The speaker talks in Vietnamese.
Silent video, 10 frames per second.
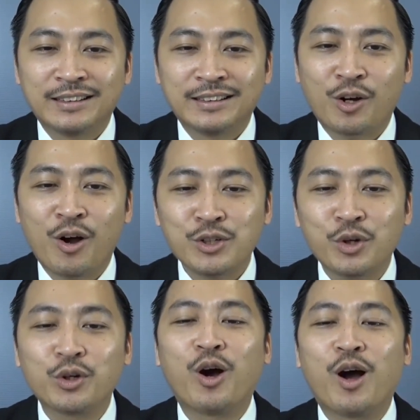có
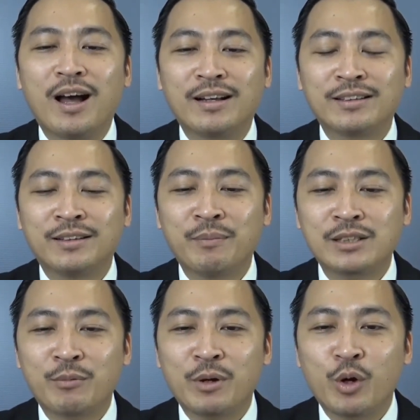sổ đỏ nhưng mà
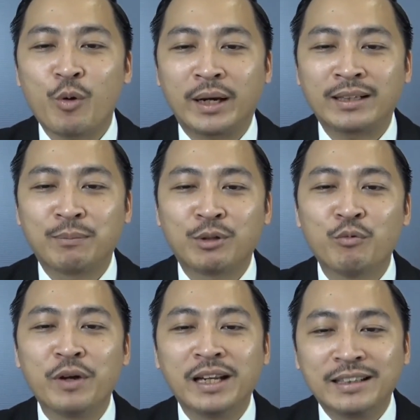trong cái quy hoạch nằm
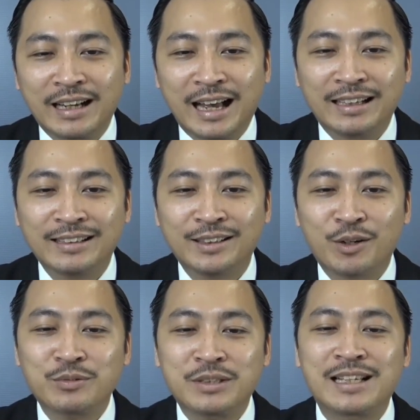công viên chẳng hạn thì nó
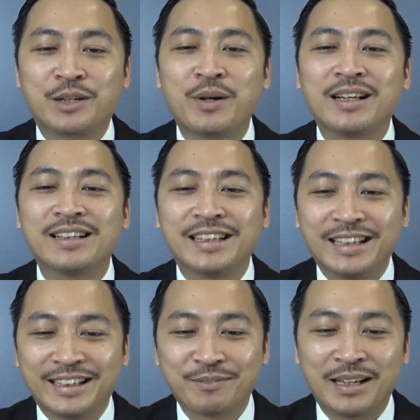cũng chả giải quyết được cái
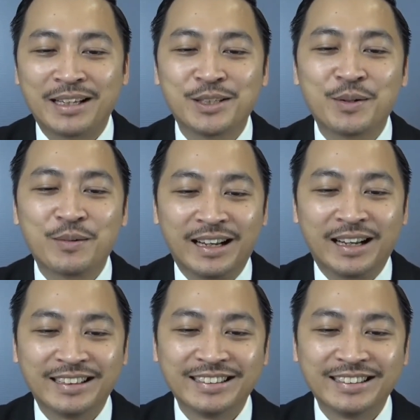gì bạn hình dung không ạ